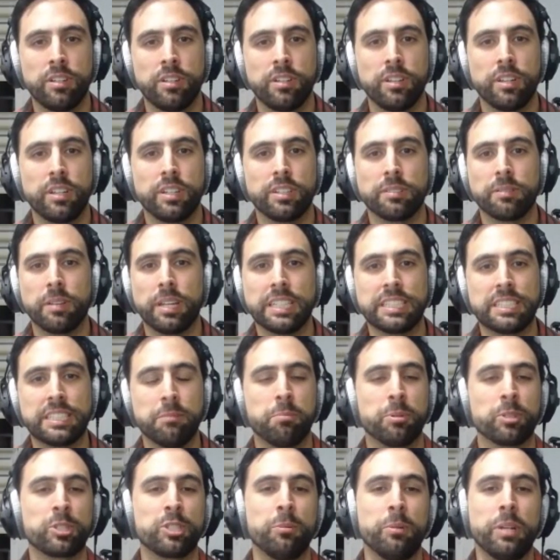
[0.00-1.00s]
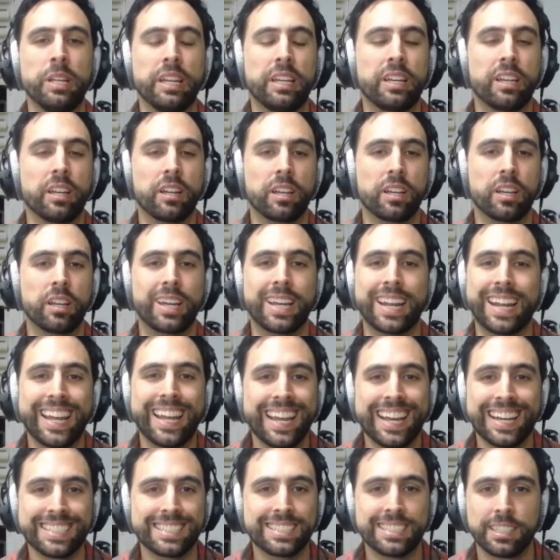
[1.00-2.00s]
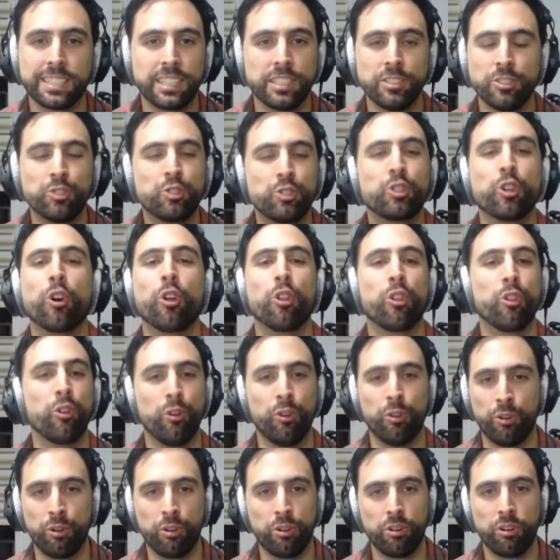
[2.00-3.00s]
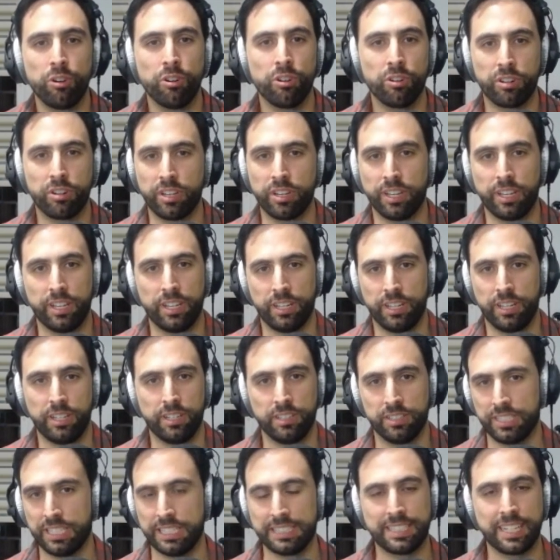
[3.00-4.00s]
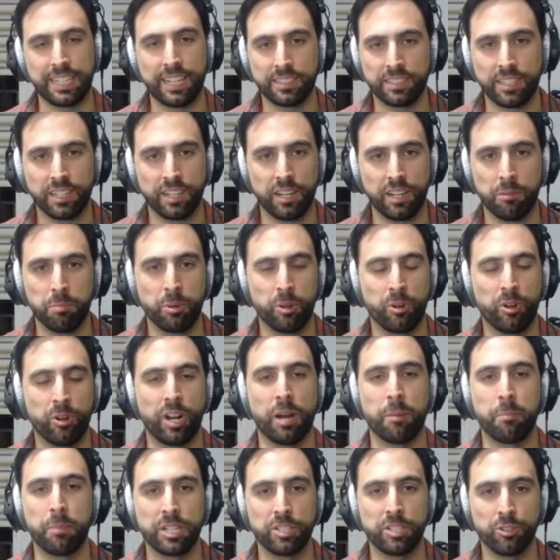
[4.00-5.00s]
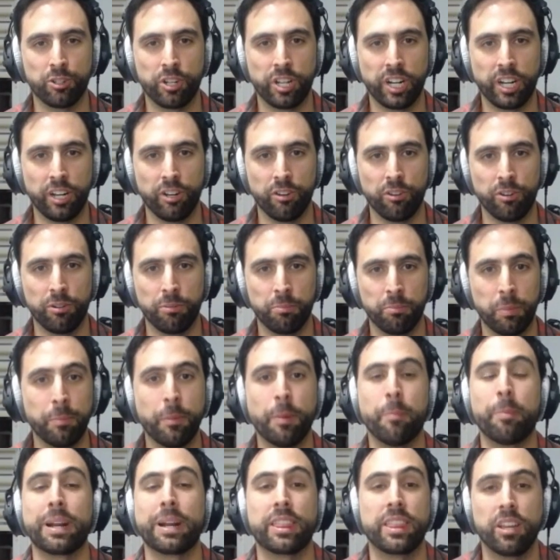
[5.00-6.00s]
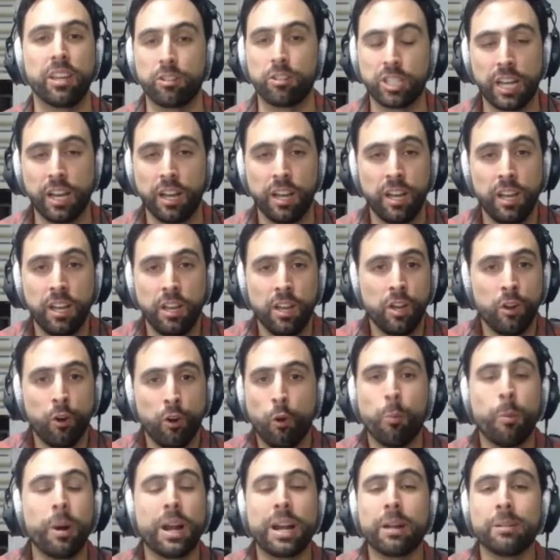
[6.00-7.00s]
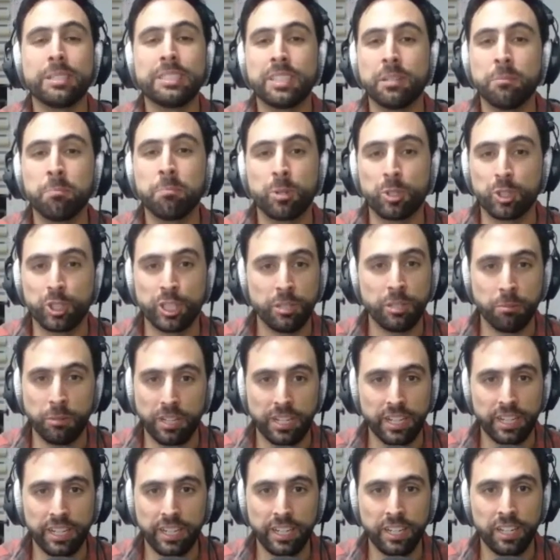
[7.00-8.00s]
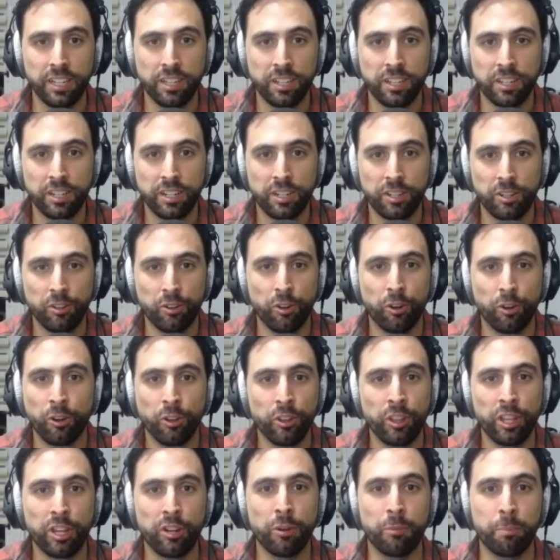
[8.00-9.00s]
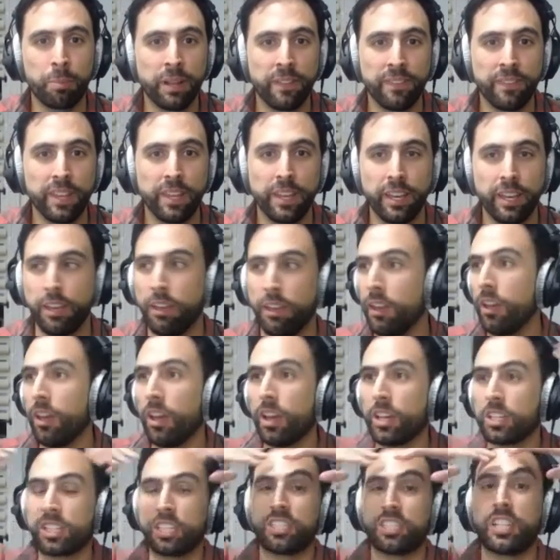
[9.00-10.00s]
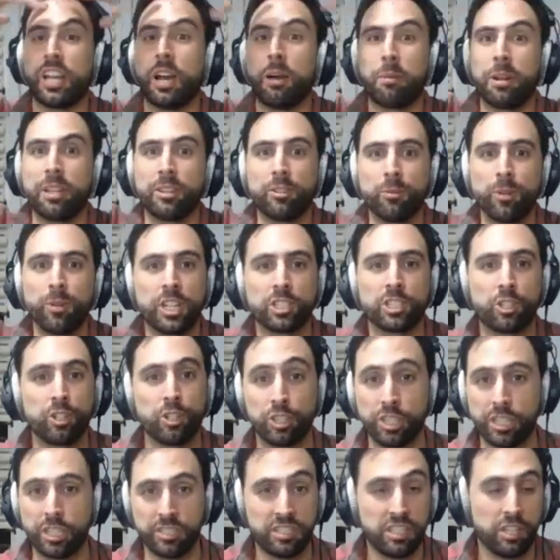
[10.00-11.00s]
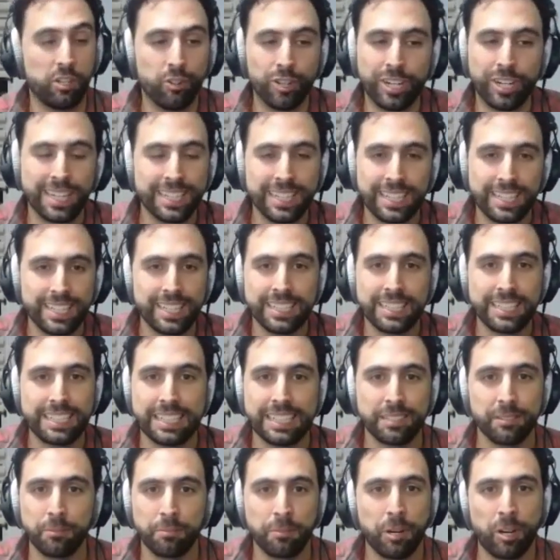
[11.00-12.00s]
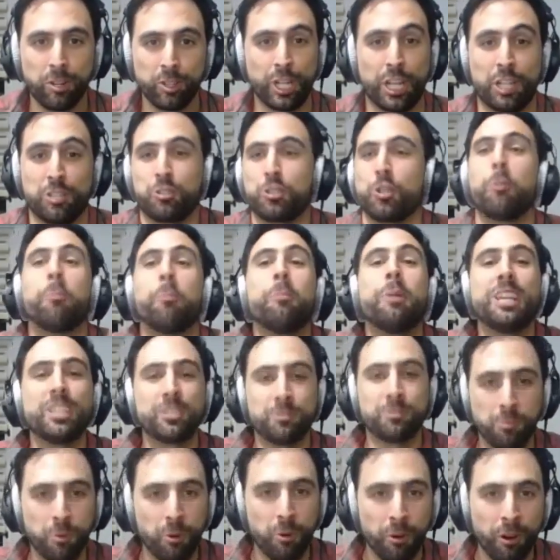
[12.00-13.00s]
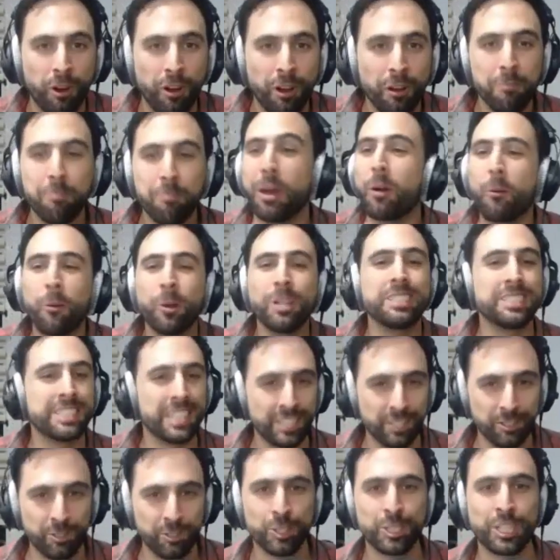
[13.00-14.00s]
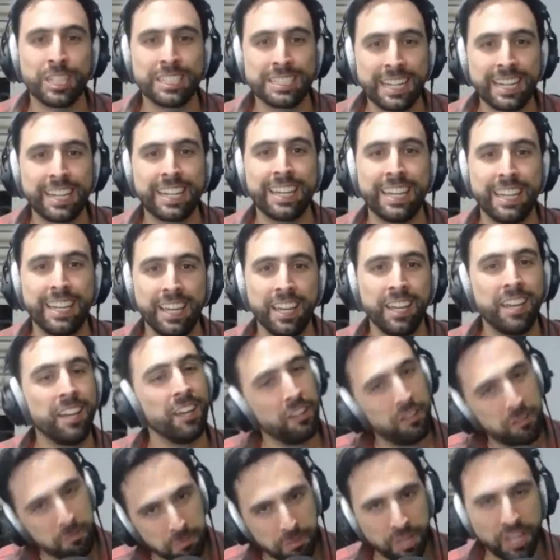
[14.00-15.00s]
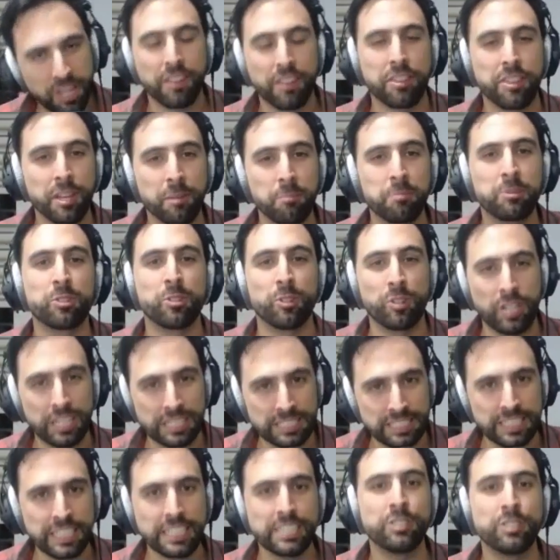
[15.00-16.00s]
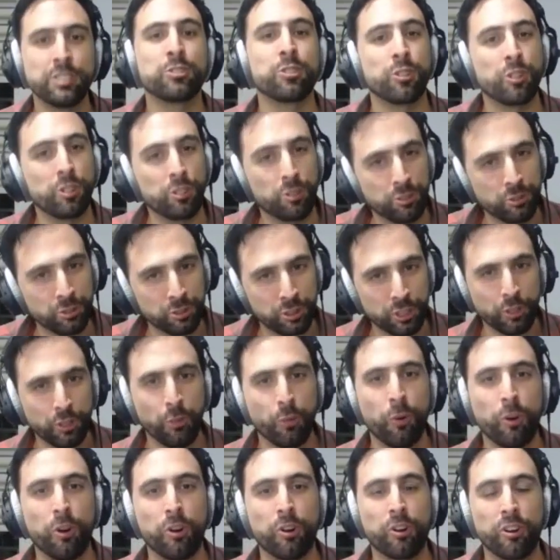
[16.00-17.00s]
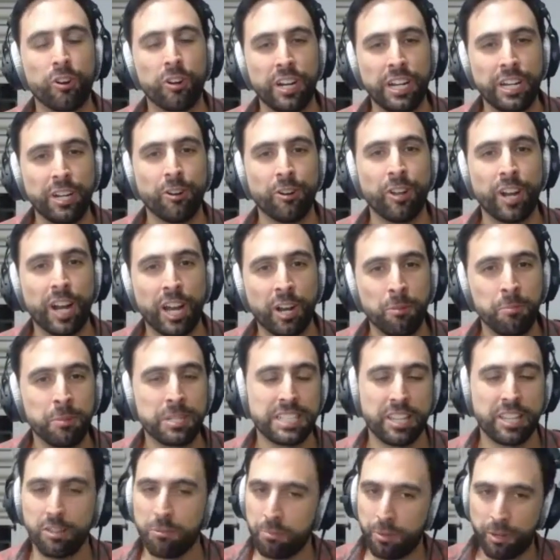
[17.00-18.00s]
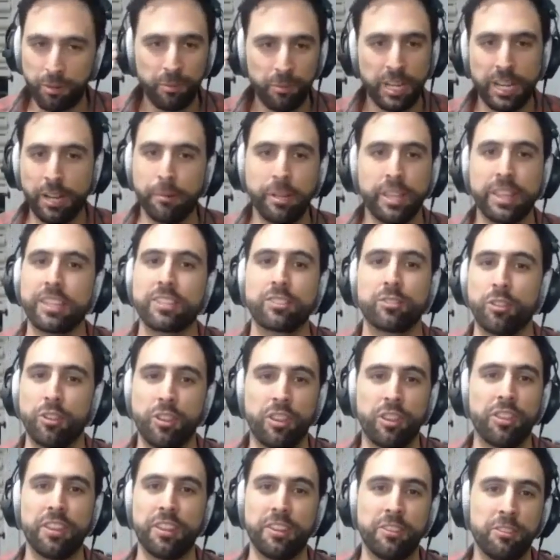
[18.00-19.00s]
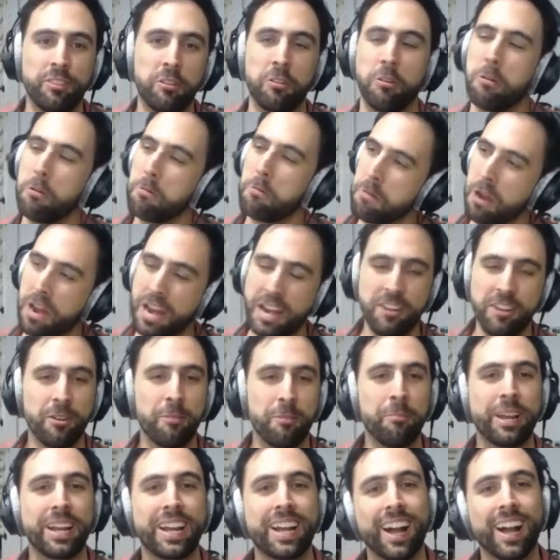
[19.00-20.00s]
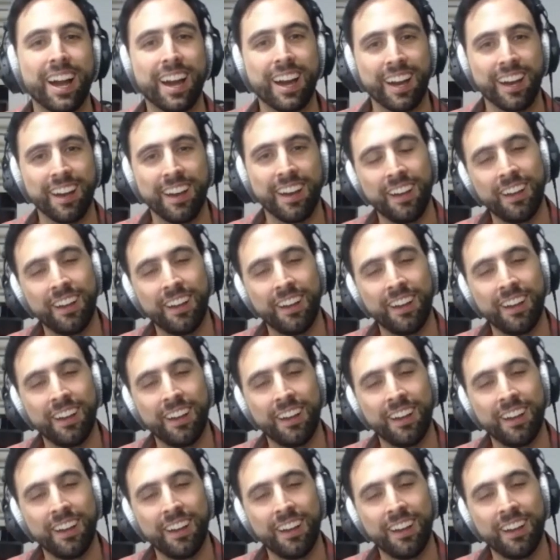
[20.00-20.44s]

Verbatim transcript: e, es imposible, Iker, que creas en todo lo que se trata en el programa, yo creo. Me parece, o sea, humanamente imposible, ¿eh? No lo digo en plan de, es que se hablan de unas cosas, digo que, que, o sea, yo mismo me cuentan cosas aquí que acepto, asiento y continúo con el hilo de la conversación, pero mi cabeza estoy diciendo, no me encaja.